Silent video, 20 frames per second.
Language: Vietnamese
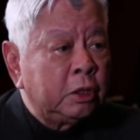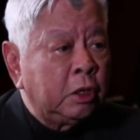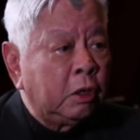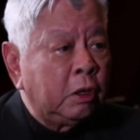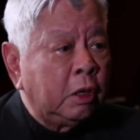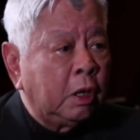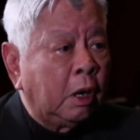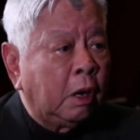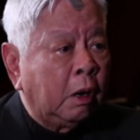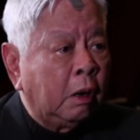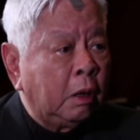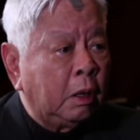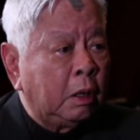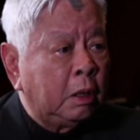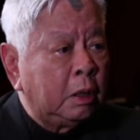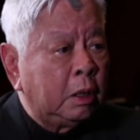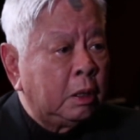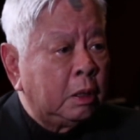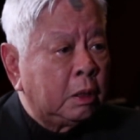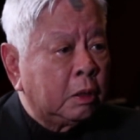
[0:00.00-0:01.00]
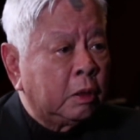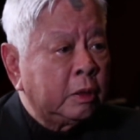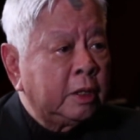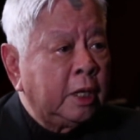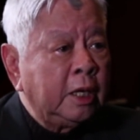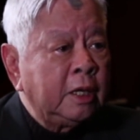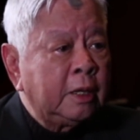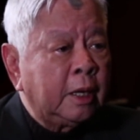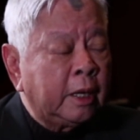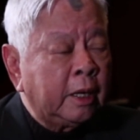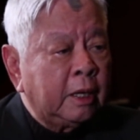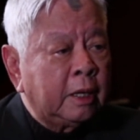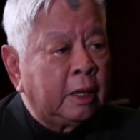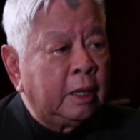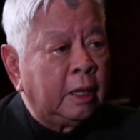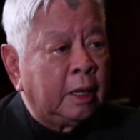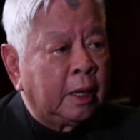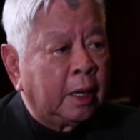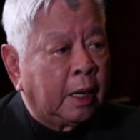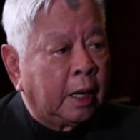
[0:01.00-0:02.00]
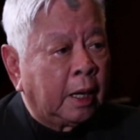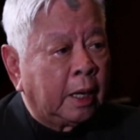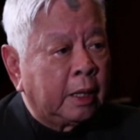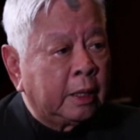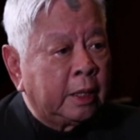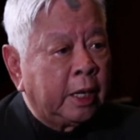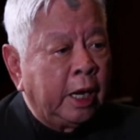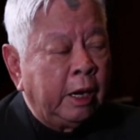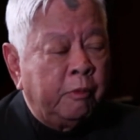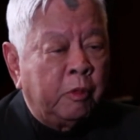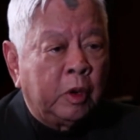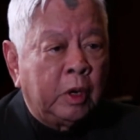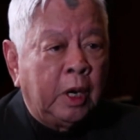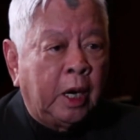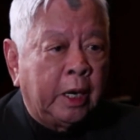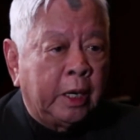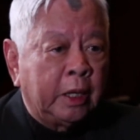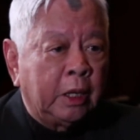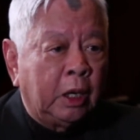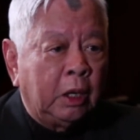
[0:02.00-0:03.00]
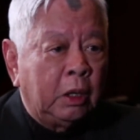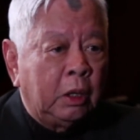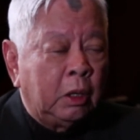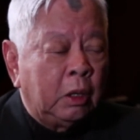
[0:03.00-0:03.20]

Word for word: Cho nó có tính cách là đây là một lời